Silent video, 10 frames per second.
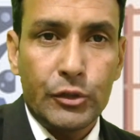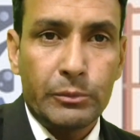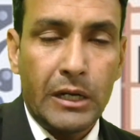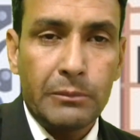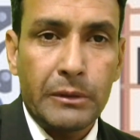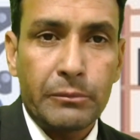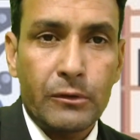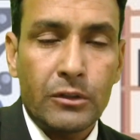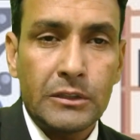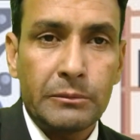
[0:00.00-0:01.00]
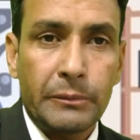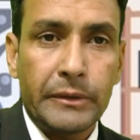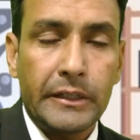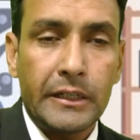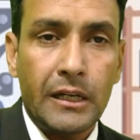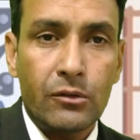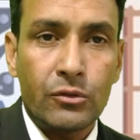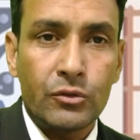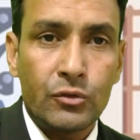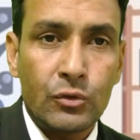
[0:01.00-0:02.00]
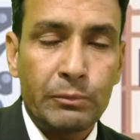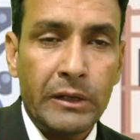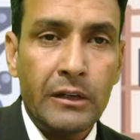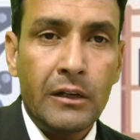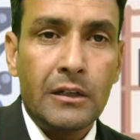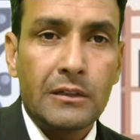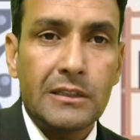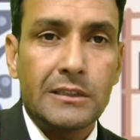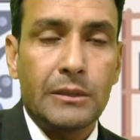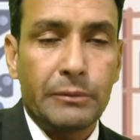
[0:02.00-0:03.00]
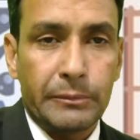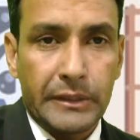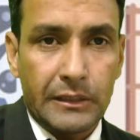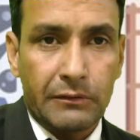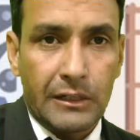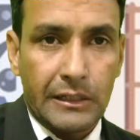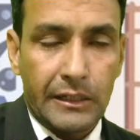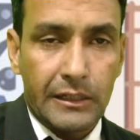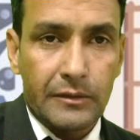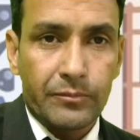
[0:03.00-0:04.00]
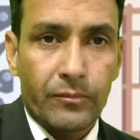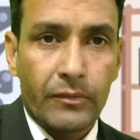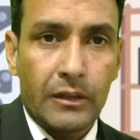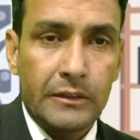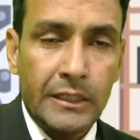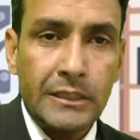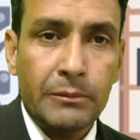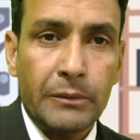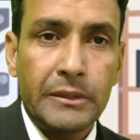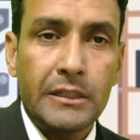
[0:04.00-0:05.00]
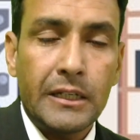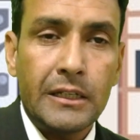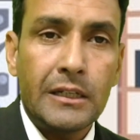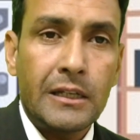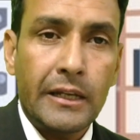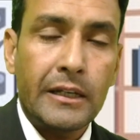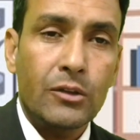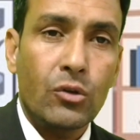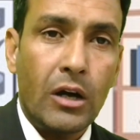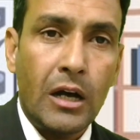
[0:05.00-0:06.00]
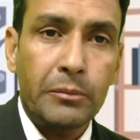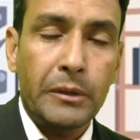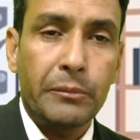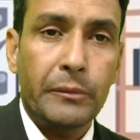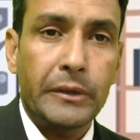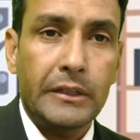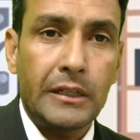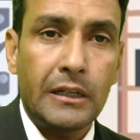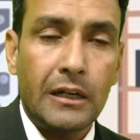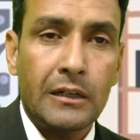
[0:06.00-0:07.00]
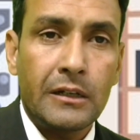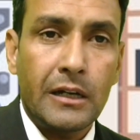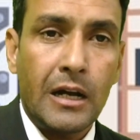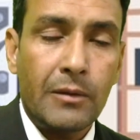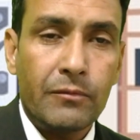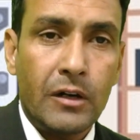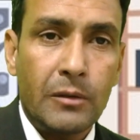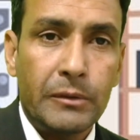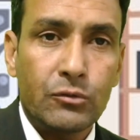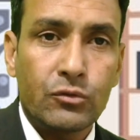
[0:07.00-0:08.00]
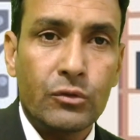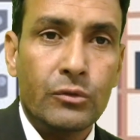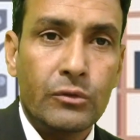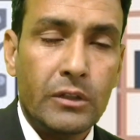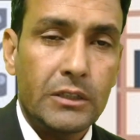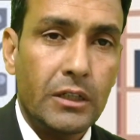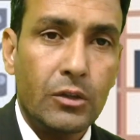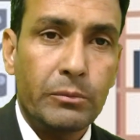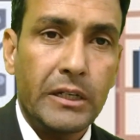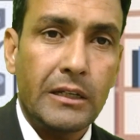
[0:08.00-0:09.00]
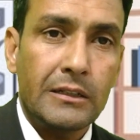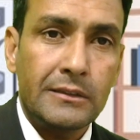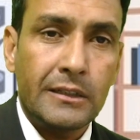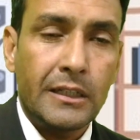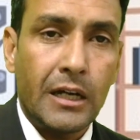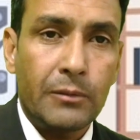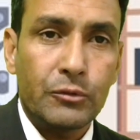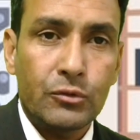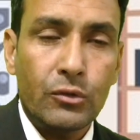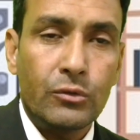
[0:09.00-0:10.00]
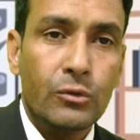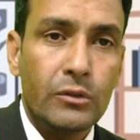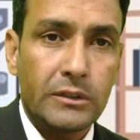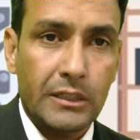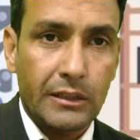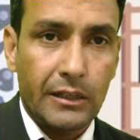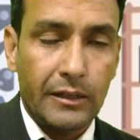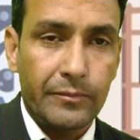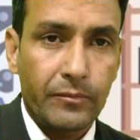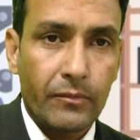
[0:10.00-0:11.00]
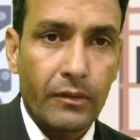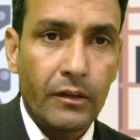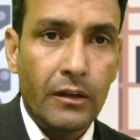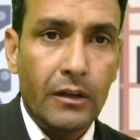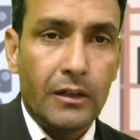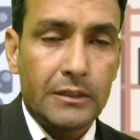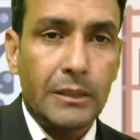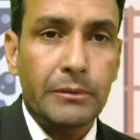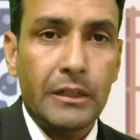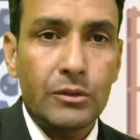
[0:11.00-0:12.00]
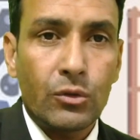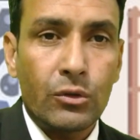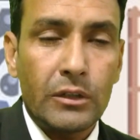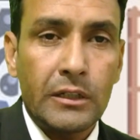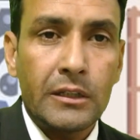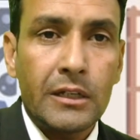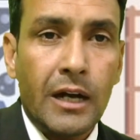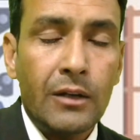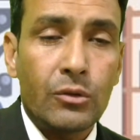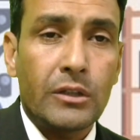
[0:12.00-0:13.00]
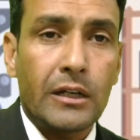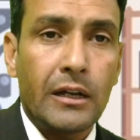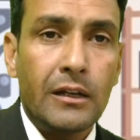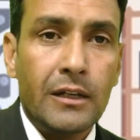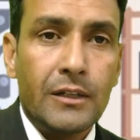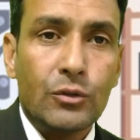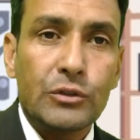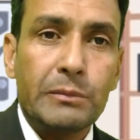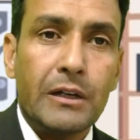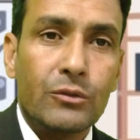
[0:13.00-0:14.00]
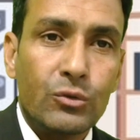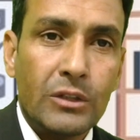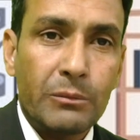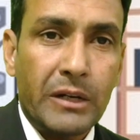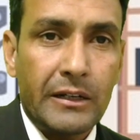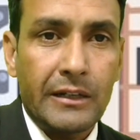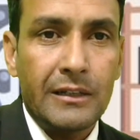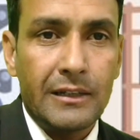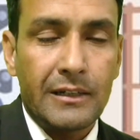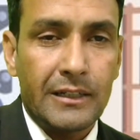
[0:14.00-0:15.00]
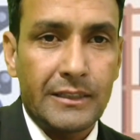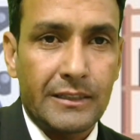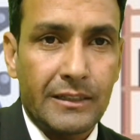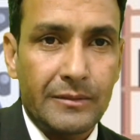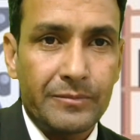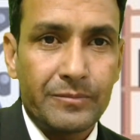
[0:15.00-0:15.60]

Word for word: शुमाल पर कौन सी प्रॉपर्टी है और जनूब पर किसकी प्रॉपर्टी वाक़ है ये जब आप डिटेल लिख लेंगे तो आपकी प्रॉपर्टी अगर आप वहाँ पर उसको ढूंढना चाहें तो बड़े इजीली आप उसको ढूंढ सकते हैं जबकि जो इंतकाल होता है उसमें हदूद दरबार नहीं लिखा जाता